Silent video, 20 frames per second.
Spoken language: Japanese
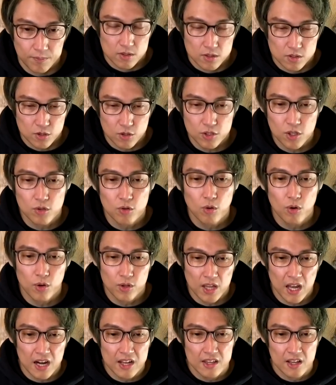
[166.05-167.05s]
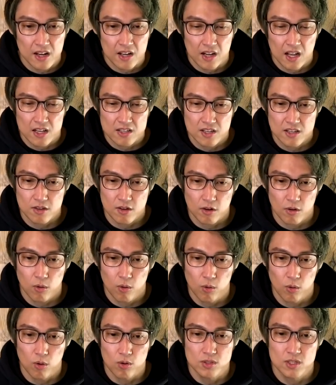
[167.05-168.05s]
そういったところで新たな感染というのが
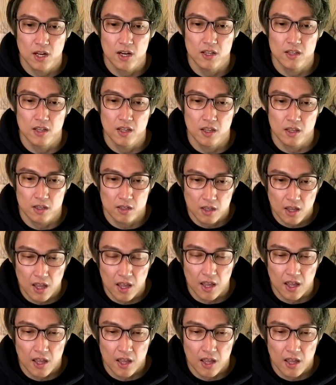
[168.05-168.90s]
報告されていて、